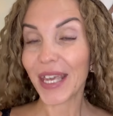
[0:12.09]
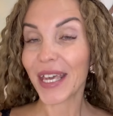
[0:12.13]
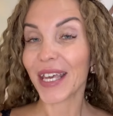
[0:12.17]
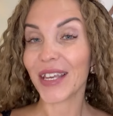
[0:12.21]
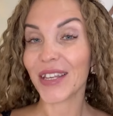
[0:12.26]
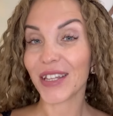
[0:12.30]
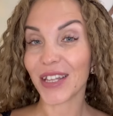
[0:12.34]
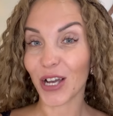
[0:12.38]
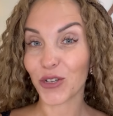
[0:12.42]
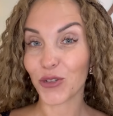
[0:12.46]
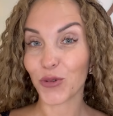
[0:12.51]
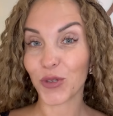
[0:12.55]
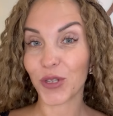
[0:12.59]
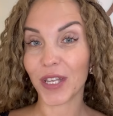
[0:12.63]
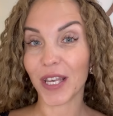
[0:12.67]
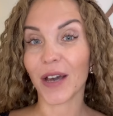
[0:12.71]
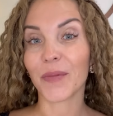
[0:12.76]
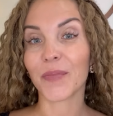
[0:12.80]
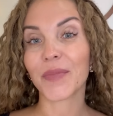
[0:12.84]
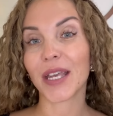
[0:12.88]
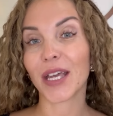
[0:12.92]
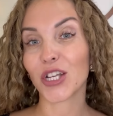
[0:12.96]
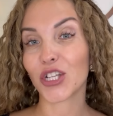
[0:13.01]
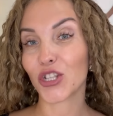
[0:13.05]
Итак,
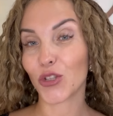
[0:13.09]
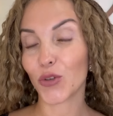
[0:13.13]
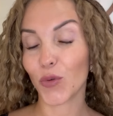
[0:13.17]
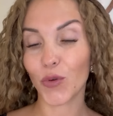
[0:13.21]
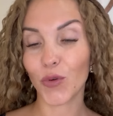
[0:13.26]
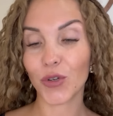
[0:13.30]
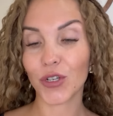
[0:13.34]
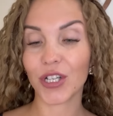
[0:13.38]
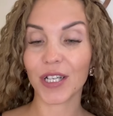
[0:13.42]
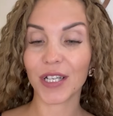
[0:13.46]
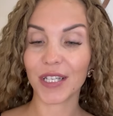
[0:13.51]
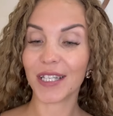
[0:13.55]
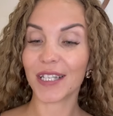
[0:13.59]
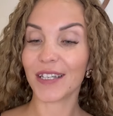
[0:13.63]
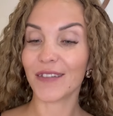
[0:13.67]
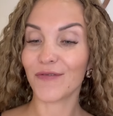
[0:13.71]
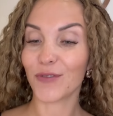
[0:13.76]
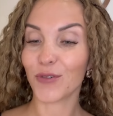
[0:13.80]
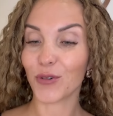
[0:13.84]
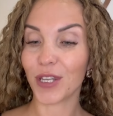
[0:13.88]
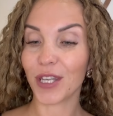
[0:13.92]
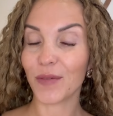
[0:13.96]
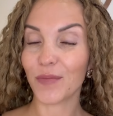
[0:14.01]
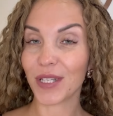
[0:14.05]
друзья, что же
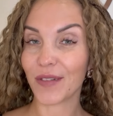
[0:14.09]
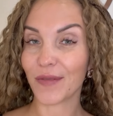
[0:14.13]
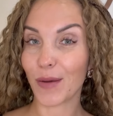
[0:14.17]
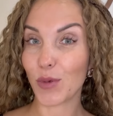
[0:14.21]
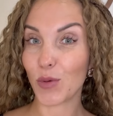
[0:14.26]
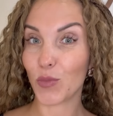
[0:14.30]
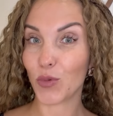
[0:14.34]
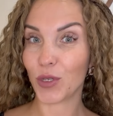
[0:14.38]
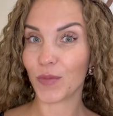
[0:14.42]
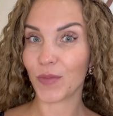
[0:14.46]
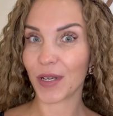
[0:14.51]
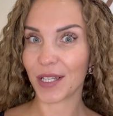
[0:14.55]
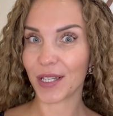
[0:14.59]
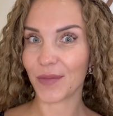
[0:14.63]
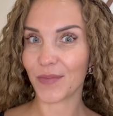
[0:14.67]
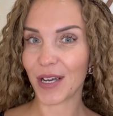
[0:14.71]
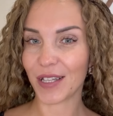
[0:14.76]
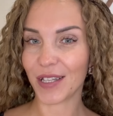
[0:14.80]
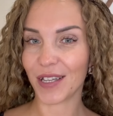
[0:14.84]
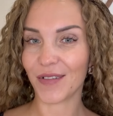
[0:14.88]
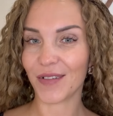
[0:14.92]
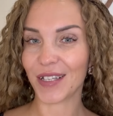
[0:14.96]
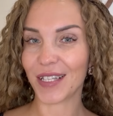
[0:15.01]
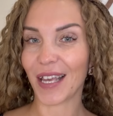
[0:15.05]
сегодня мы с вами будем
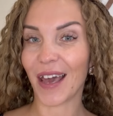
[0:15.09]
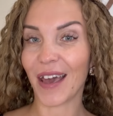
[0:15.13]
рассматривать?